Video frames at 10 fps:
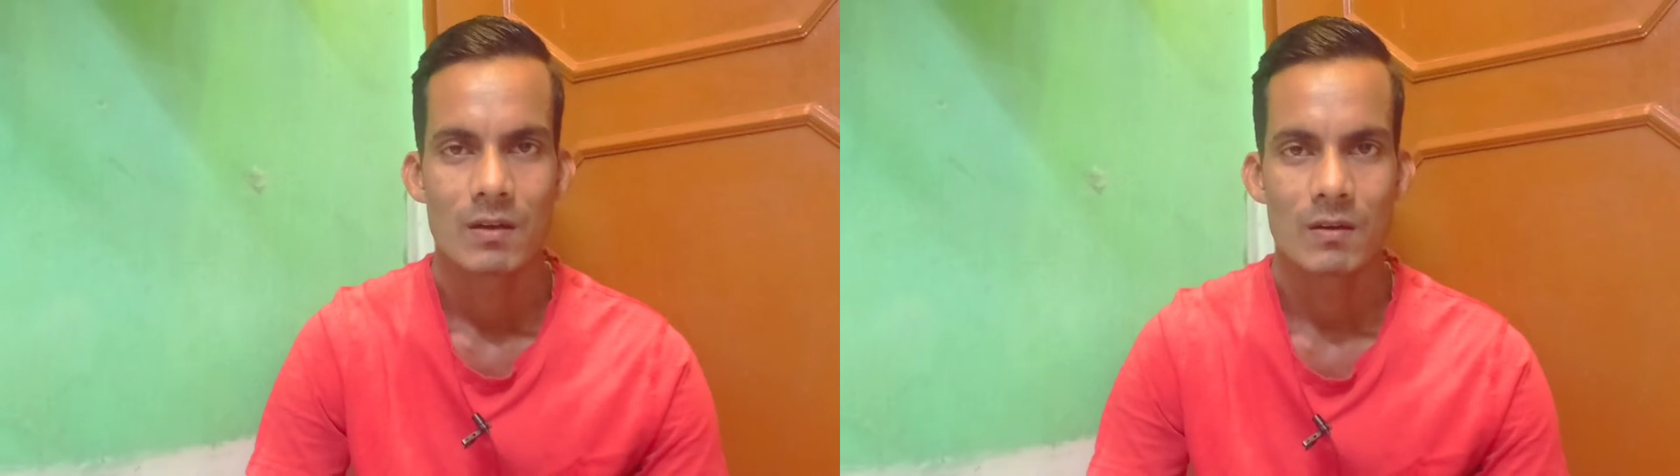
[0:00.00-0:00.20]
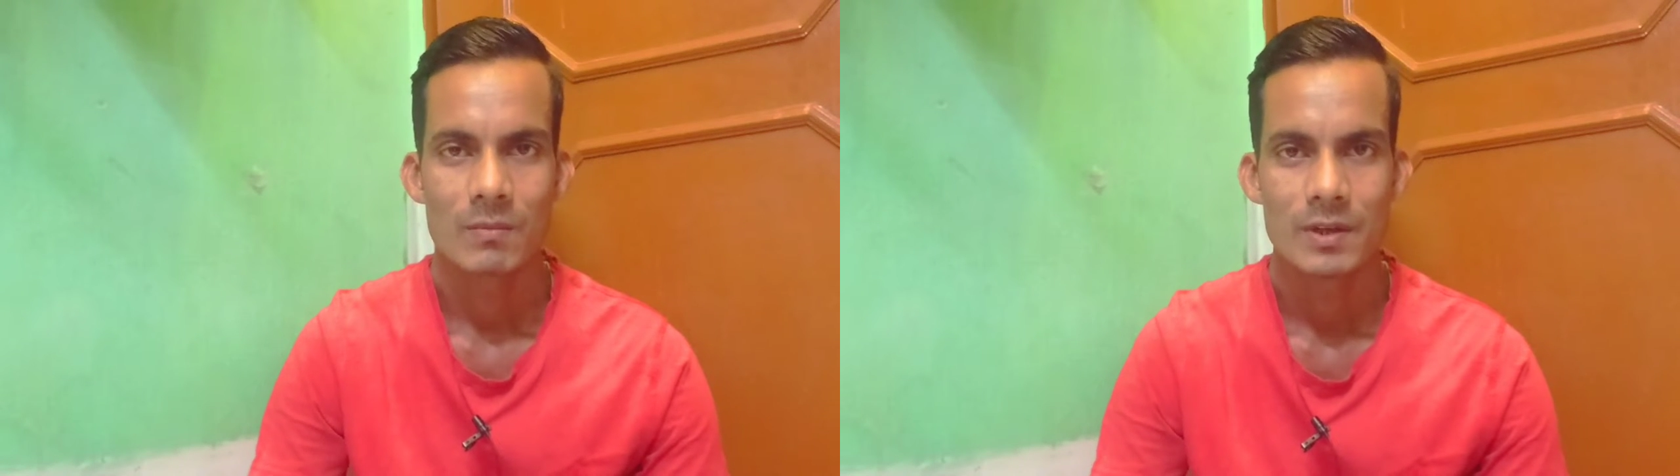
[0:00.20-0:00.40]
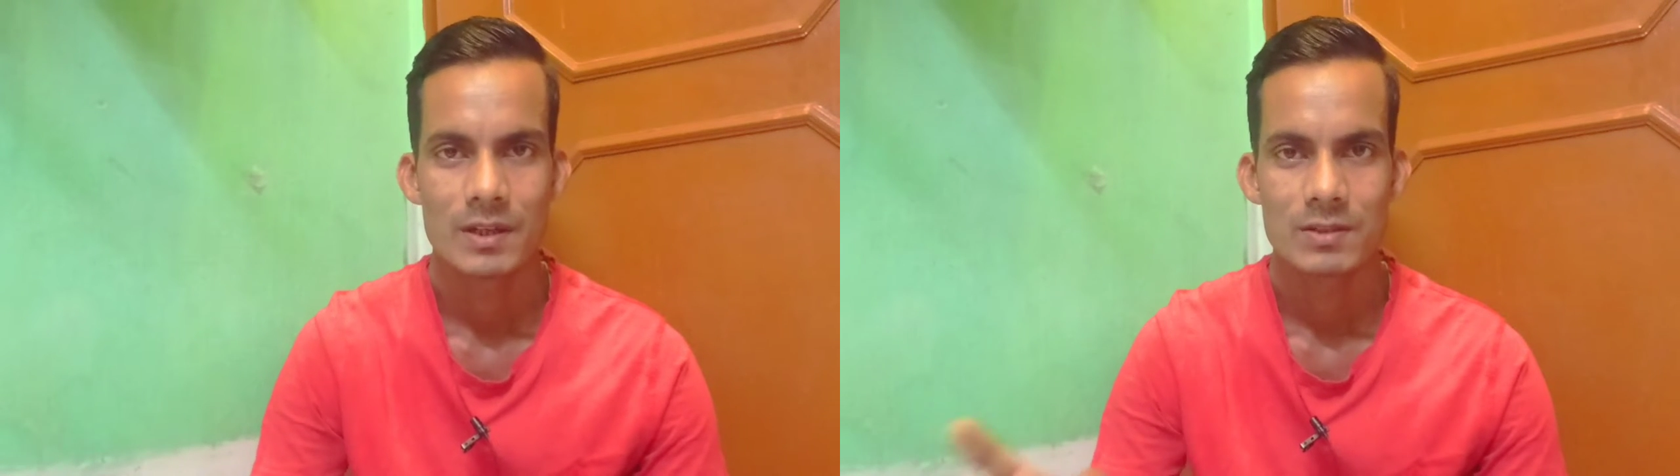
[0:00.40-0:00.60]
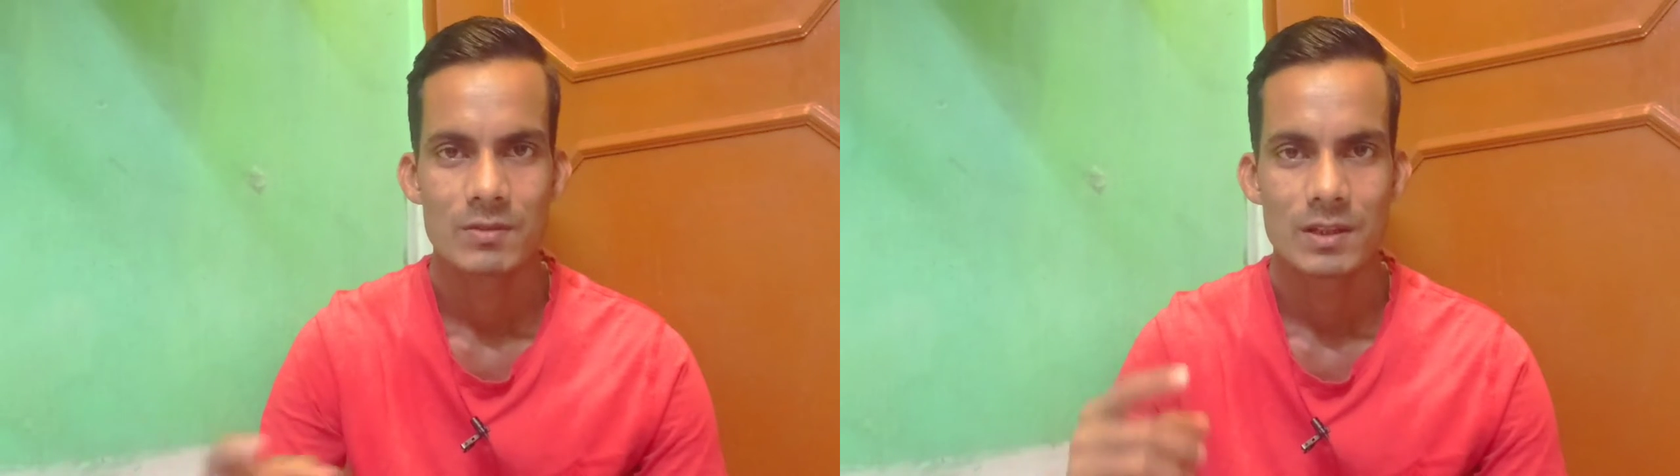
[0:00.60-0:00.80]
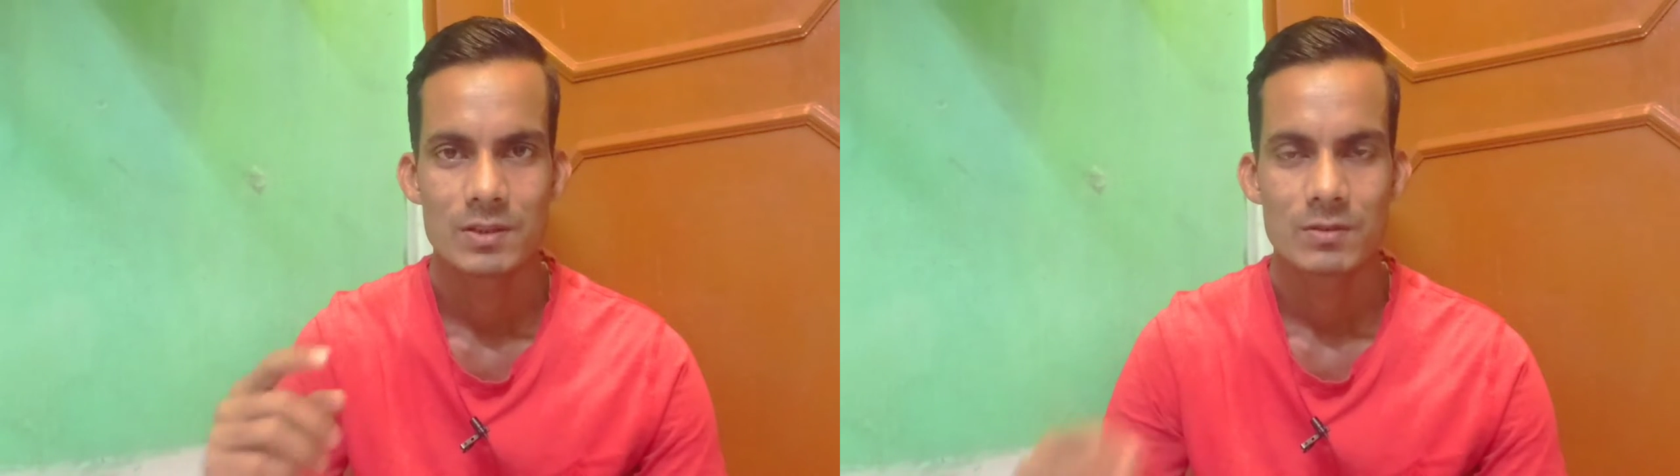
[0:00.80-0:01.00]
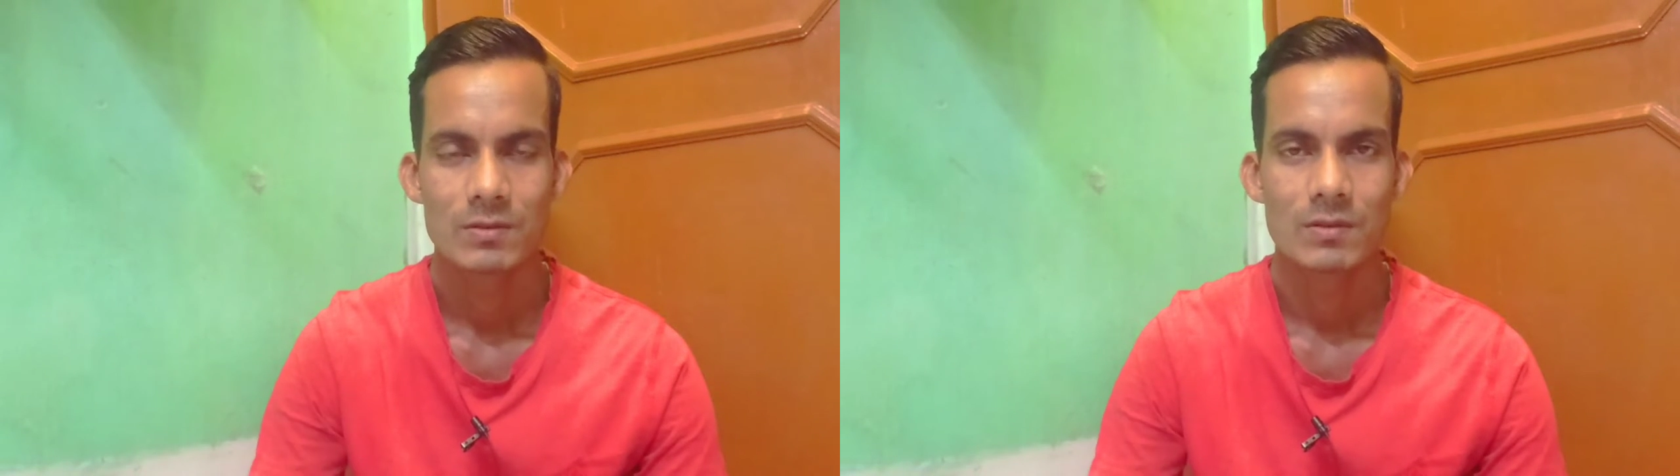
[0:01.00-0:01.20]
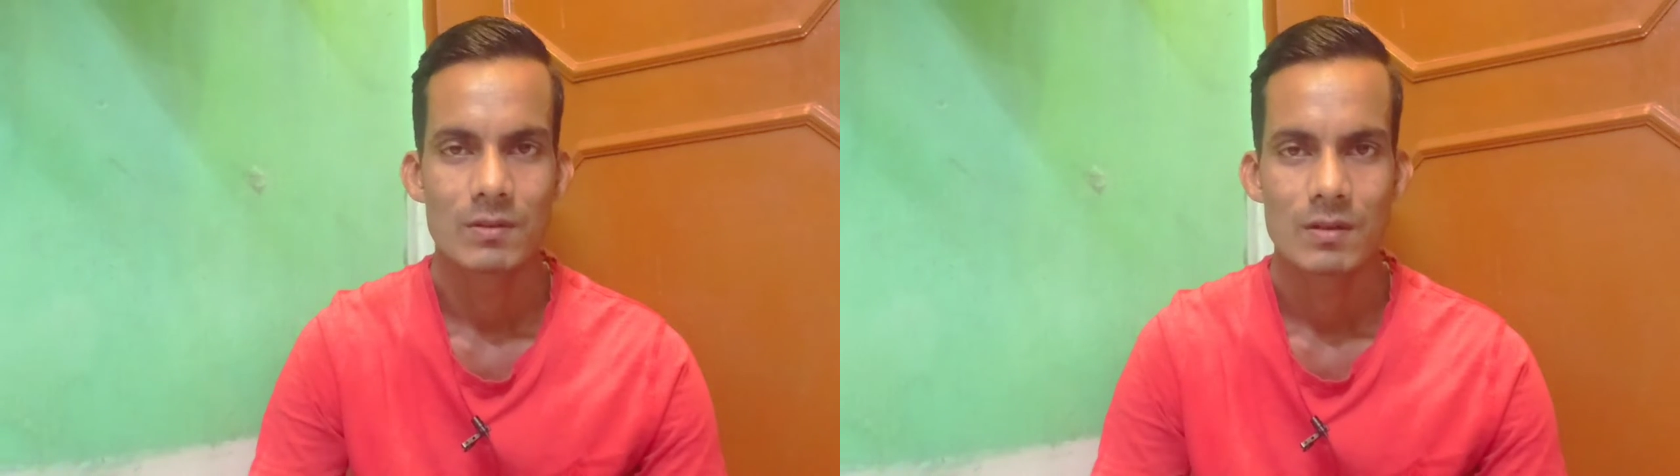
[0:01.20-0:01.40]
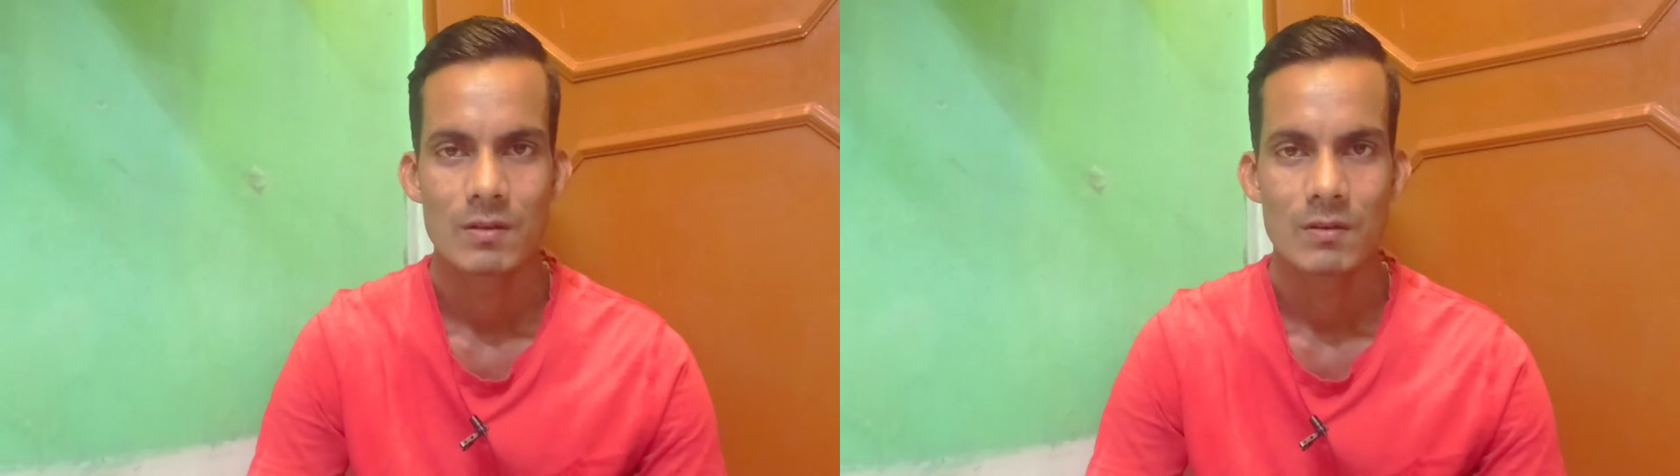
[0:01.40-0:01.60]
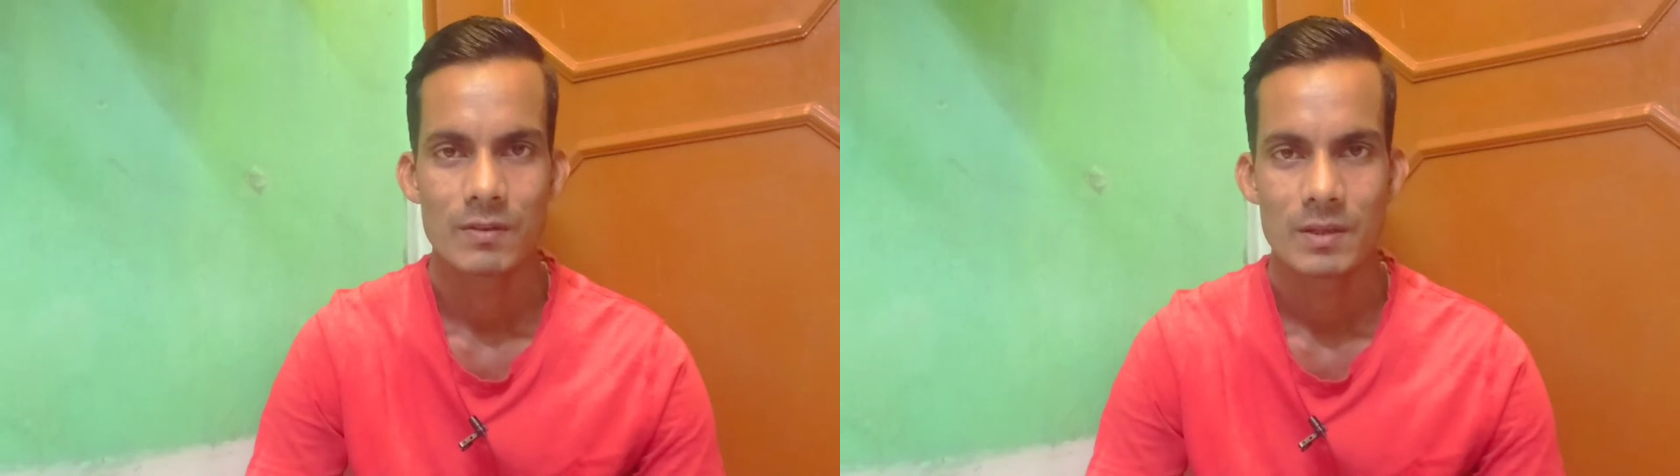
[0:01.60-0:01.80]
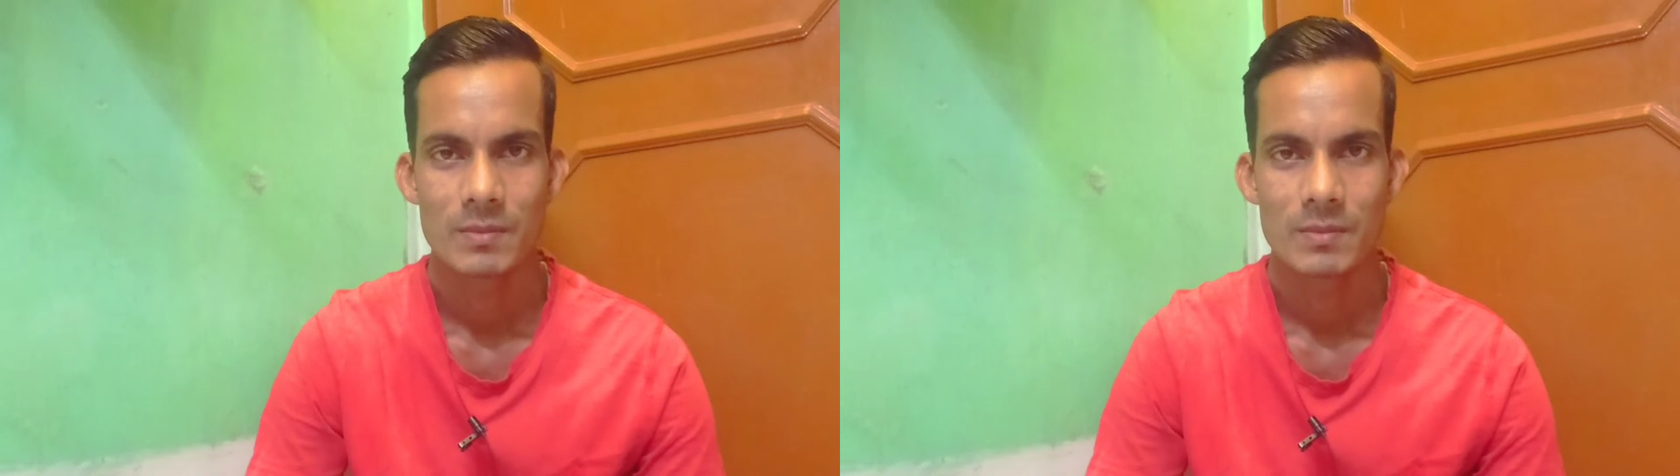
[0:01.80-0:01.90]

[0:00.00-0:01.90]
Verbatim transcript: और मैंने जो है इसको ऑफलाइन